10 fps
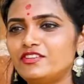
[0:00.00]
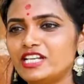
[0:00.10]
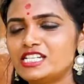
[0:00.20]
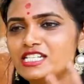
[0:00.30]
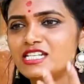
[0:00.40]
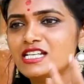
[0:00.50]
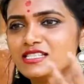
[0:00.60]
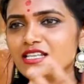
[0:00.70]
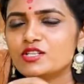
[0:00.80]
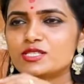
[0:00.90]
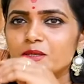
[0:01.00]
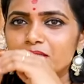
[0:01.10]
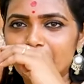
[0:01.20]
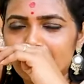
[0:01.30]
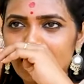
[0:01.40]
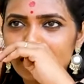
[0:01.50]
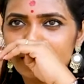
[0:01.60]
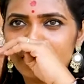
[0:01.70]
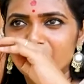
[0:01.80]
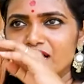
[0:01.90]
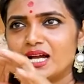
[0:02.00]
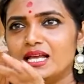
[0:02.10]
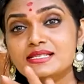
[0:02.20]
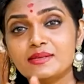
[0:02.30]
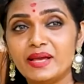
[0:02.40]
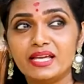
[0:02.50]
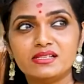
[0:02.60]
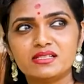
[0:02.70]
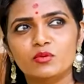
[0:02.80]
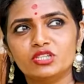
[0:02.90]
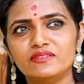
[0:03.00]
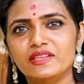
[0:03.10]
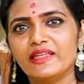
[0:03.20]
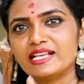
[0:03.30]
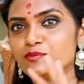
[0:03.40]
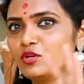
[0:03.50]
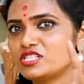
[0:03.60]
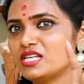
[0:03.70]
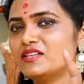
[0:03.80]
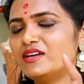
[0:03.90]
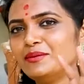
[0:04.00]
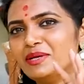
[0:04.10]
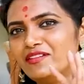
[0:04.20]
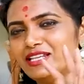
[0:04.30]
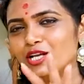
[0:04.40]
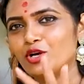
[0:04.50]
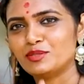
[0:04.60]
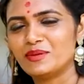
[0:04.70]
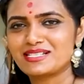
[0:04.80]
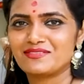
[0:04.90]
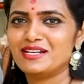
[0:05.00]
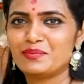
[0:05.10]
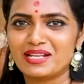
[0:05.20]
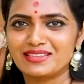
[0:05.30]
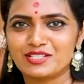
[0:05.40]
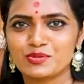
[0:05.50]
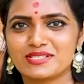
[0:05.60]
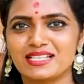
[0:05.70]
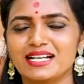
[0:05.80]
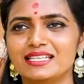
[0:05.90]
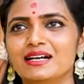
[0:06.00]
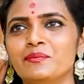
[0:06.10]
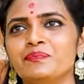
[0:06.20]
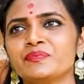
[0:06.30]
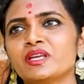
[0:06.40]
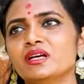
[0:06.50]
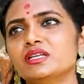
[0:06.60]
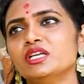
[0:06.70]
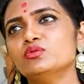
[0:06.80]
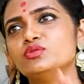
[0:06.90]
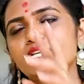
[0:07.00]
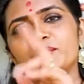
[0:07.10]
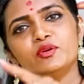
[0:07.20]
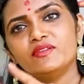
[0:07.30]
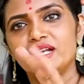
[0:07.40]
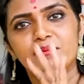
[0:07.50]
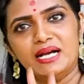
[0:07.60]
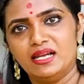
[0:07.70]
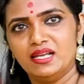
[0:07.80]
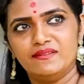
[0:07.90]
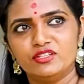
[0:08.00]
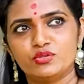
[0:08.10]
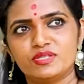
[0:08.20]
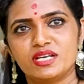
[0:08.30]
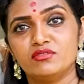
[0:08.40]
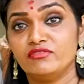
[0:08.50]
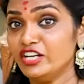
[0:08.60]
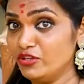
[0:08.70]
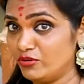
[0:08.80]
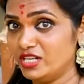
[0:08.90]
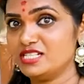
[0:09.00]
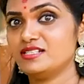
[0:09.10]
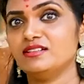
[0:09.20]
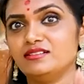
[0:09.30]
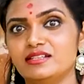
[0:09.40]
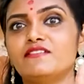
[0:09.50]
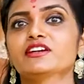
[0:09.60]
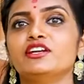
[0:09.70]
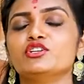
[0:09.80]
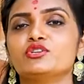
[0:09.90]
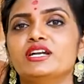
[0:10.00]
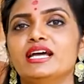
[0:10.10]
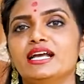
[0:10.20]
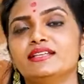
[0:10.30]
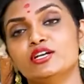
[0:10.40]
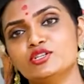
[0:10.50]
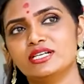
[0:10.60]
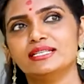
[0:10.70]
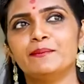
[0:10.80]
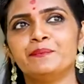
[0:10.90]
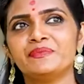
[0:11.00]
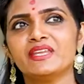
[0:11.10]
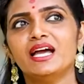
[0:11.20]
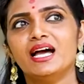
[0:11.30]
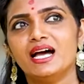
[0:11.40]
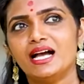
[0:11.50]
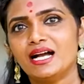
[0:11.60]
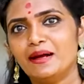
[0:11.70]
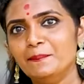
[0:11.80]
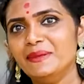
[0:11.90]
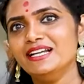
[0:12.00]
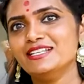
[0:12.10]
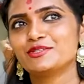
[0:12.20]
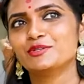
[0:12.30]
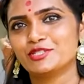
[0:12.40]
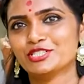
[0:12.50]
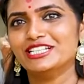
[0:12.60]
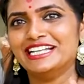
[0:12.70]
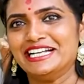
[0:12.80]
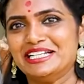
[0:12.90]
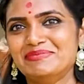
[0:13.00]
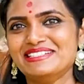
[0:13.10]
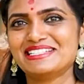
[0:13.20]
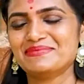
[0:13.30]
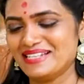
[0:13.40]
ఫ్రెష్నెస్ తెలుస్తుందండి హాయిగా ఇప్పుడు దాకా అలసిపోయాను అసలు మొత్తం అంతా ఎక్స్ప్లోర్ చేద్దాం అంటే మనం ఏదైనా కొత్త ప్లేస్కి వెళ్ళినప్పుడు అంతా చూస్తాం కదా నేను జనక్పూర్ వెళ్ళిన మహల్ అవి చూశాను వీడియో కూడా చేశాను డెఫినెట్గా చూడండి అలాగే ధనుషాధామ్ కంప్లీట్ చేసుకుని వస్తుంటే నాకు కనిపించిన